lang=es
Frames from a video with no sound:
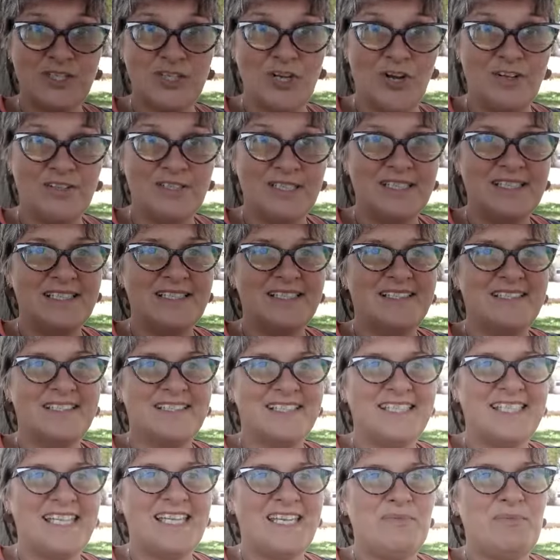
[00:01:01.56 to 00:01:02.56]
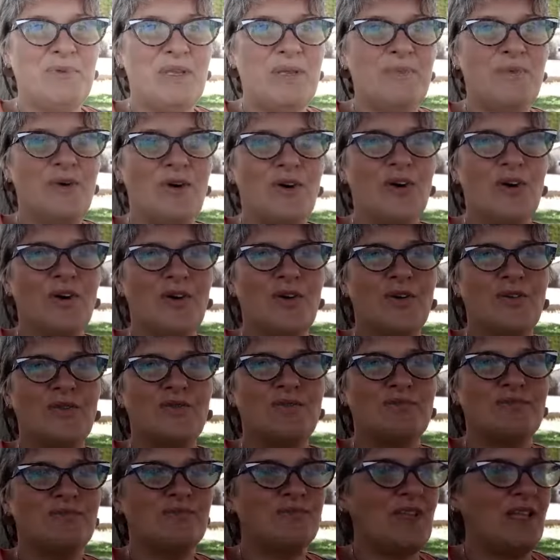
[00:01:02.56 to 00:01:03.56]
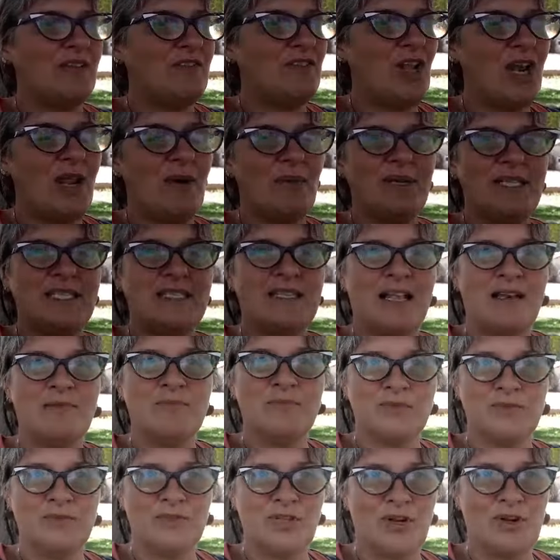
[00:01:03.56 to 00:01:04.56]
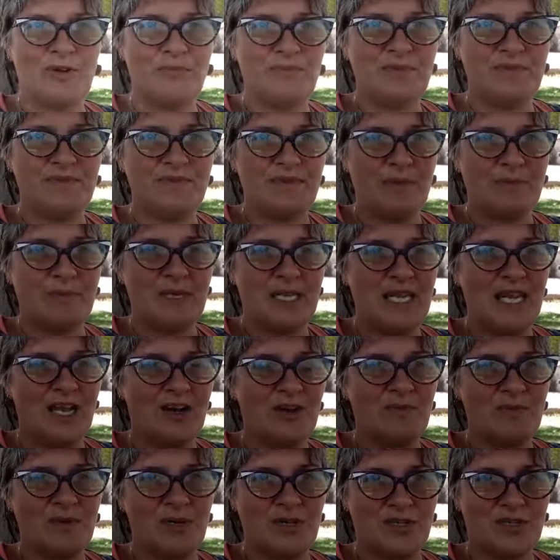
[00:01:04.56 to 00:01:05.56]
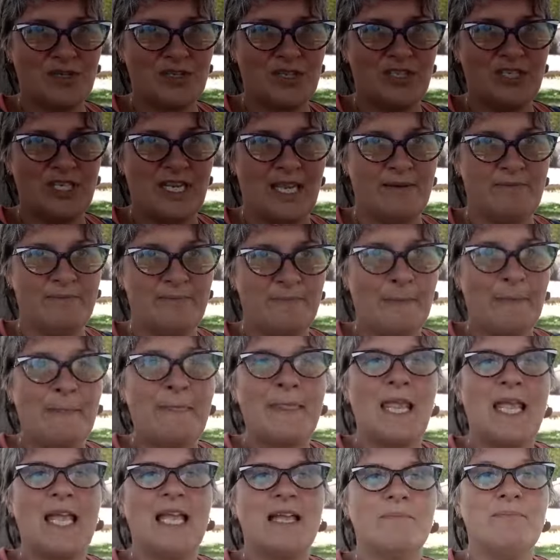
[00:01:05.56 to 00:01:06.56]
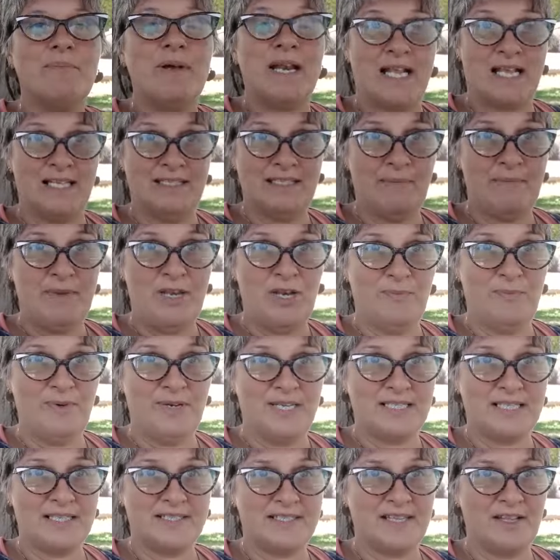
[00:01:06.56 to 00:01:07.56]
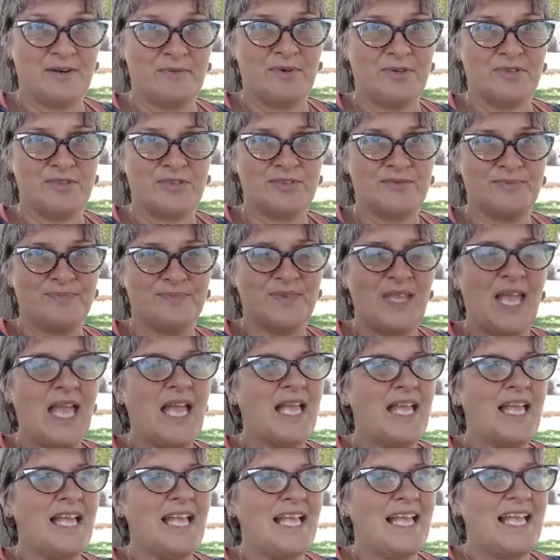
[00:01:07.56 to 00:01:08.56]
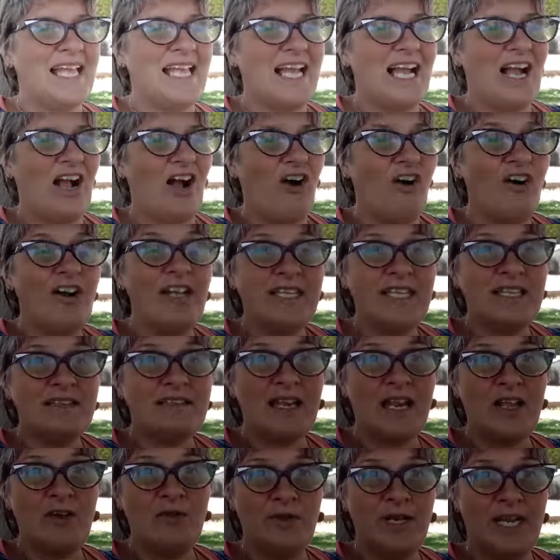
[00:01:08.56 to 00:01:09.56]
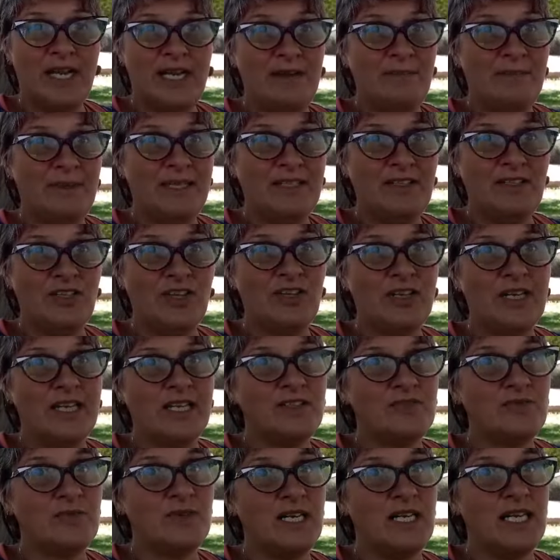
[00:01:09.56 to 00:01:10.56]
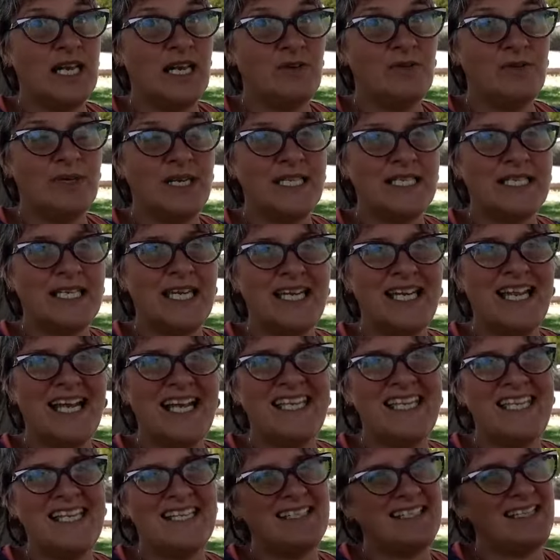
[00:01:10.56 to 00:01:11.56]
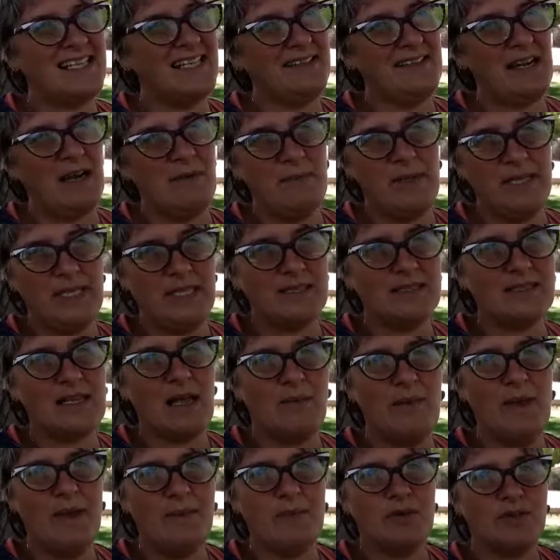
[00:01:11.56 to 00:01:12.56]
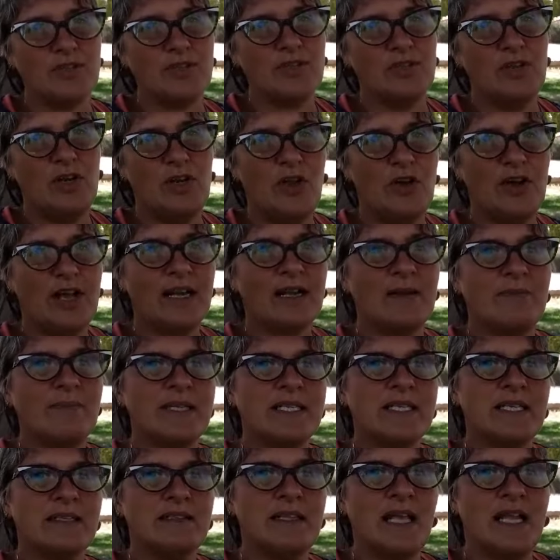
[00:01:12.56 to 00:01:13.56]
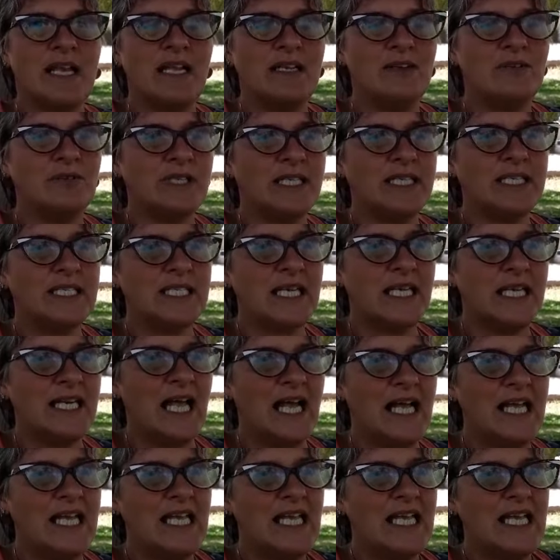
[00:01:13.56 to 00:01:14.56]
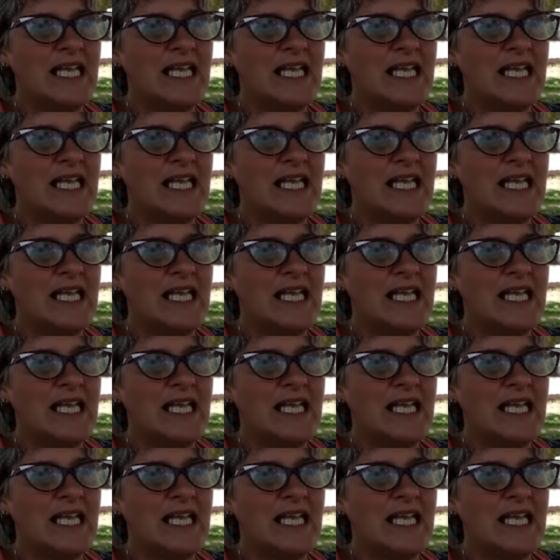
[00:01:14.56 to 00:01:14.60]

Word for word: yo que vivo dando la vuelta al mundo con mi familia como lo soñé, para que también lo puedas hacer vos. Hoy te traigo un elemento que es la luna llena y ancestralmente sabemos lo que representa la luna llena